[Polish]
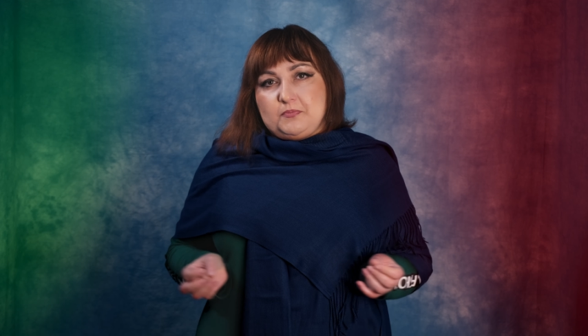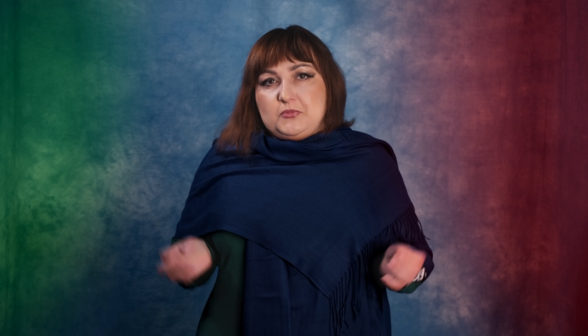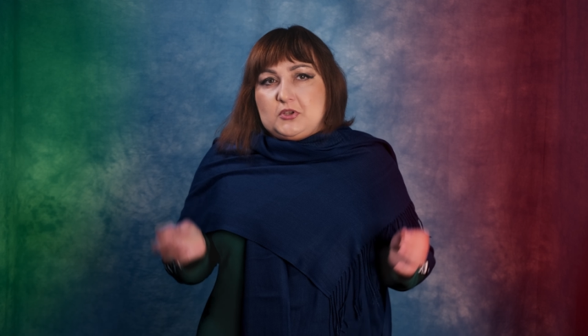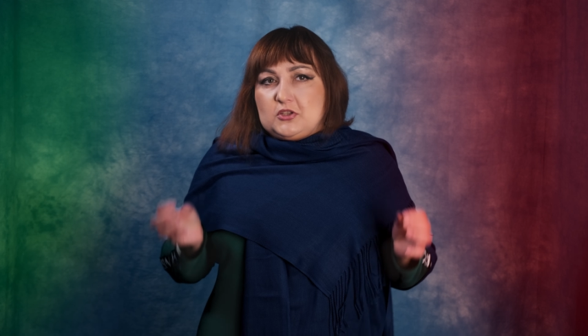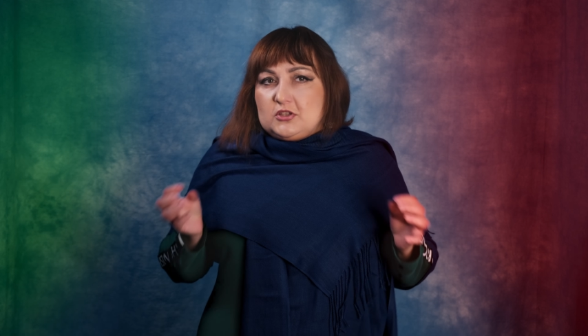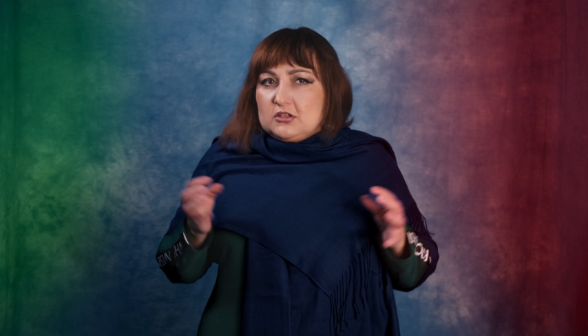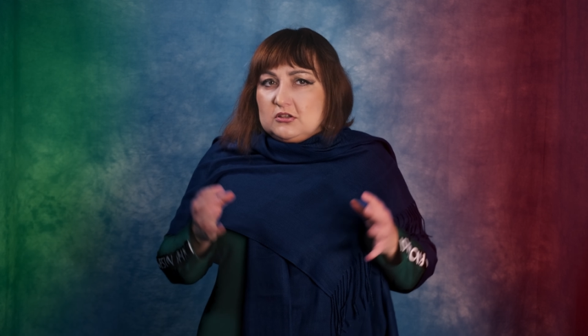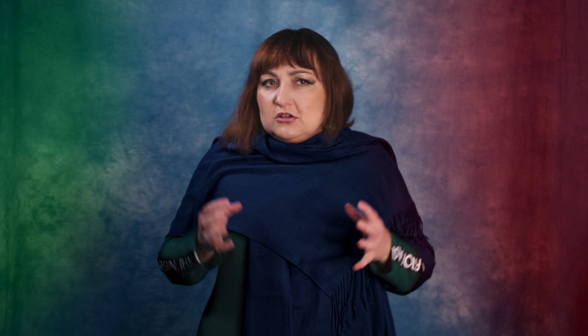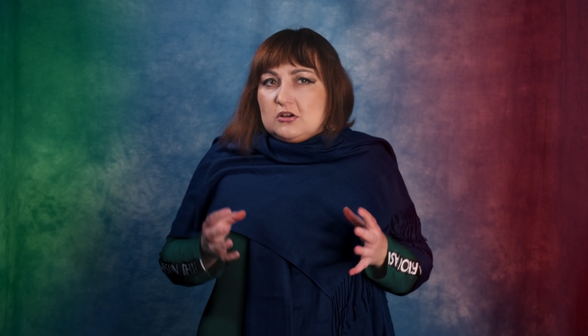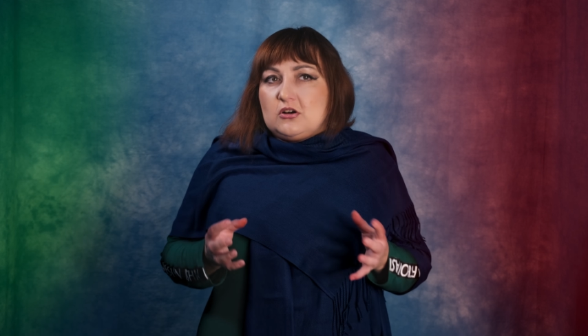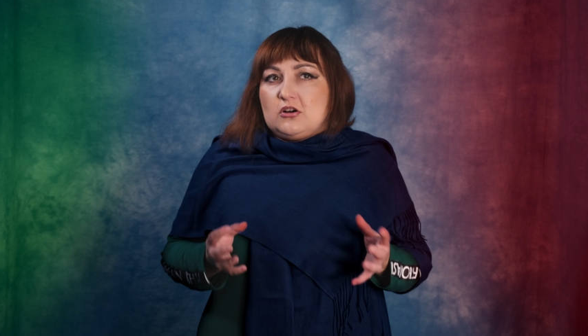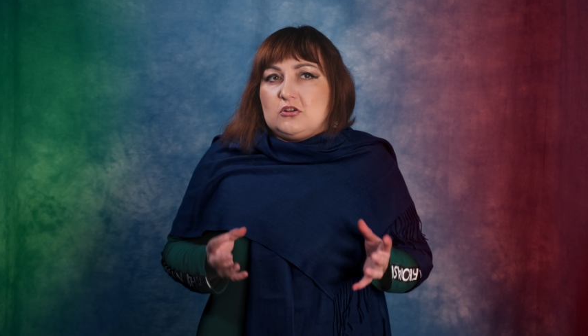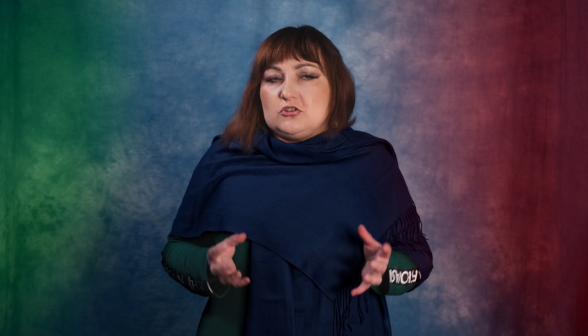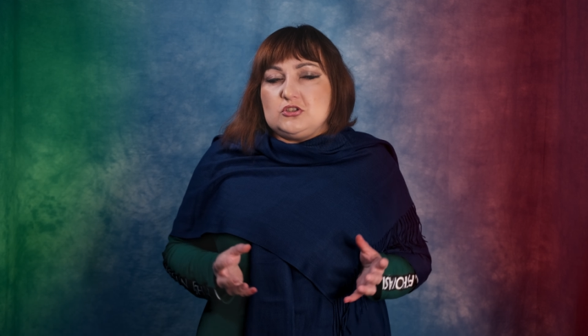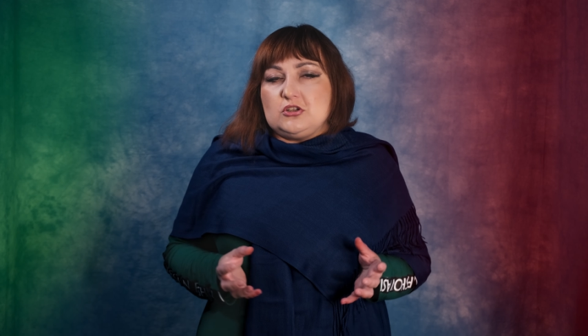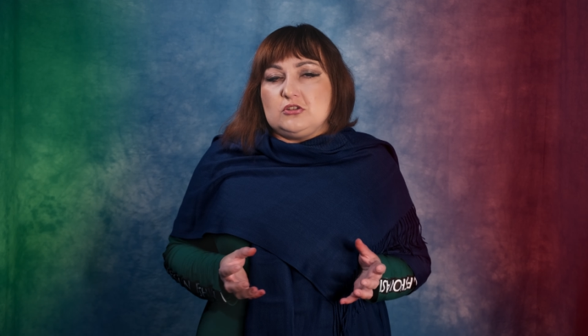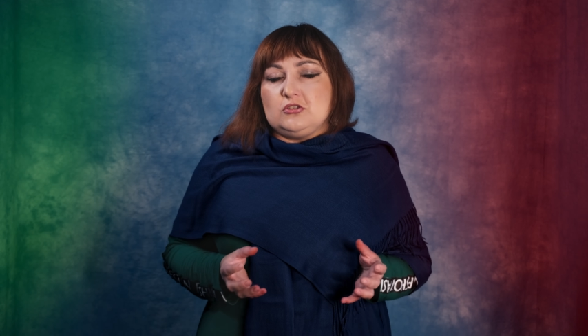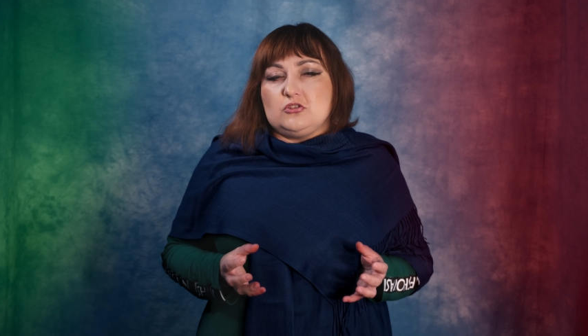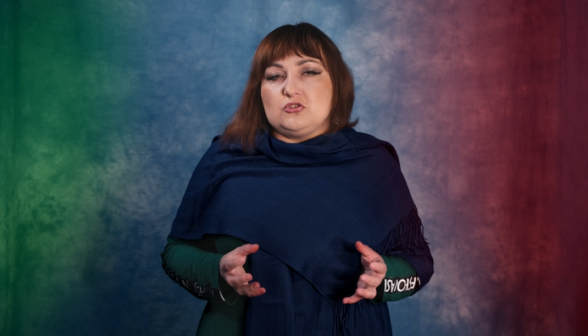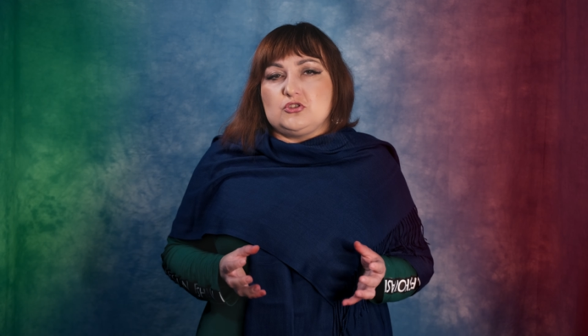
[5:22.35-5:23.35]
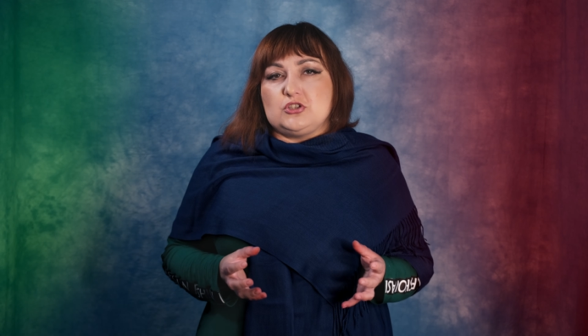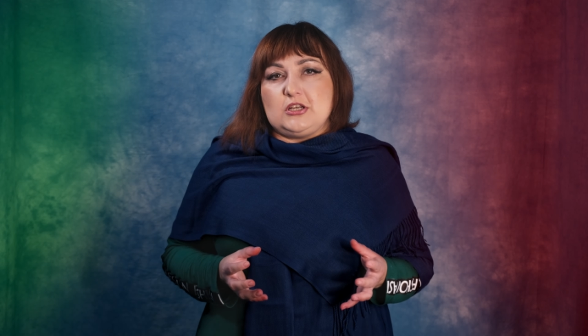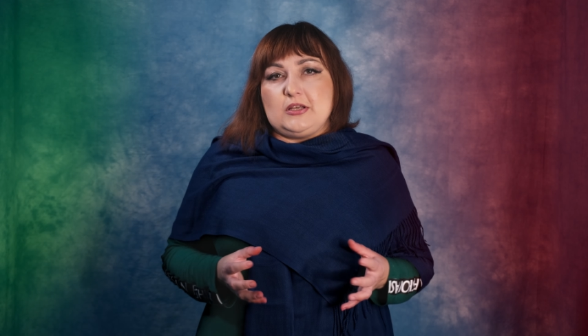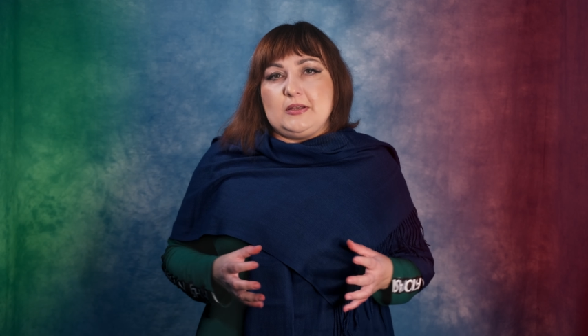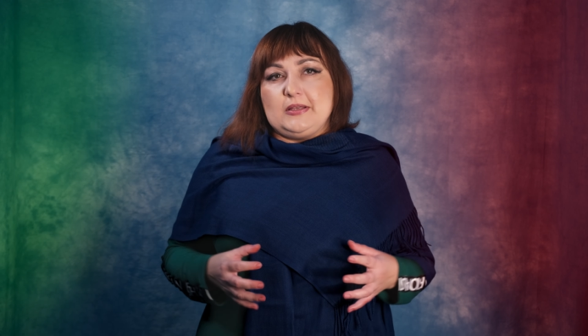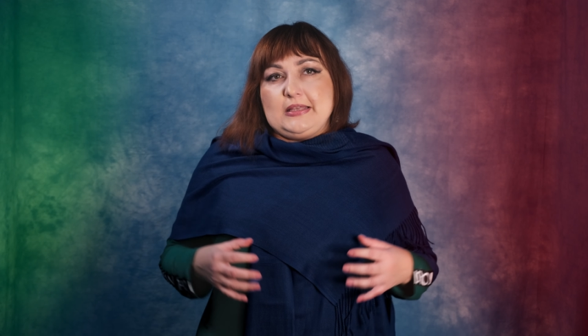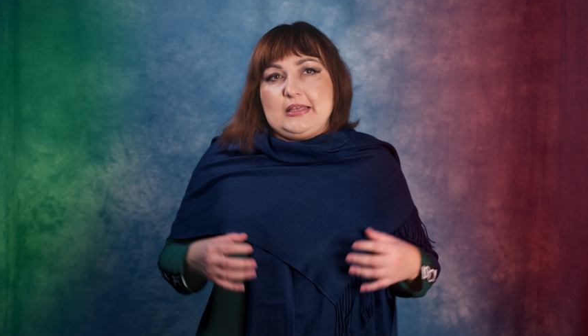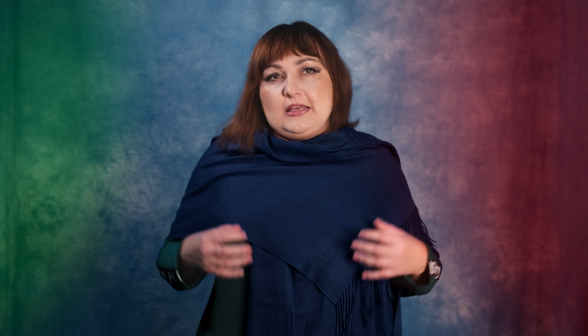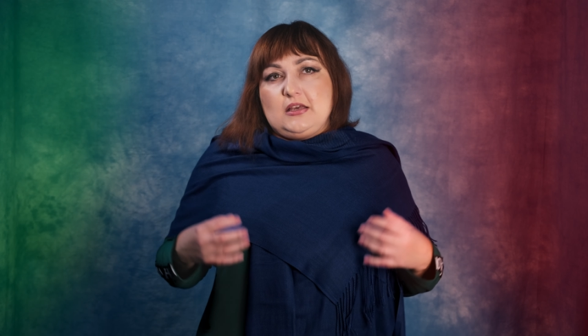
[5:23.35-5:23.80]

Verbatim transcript: Nie tylko chodzi o to, że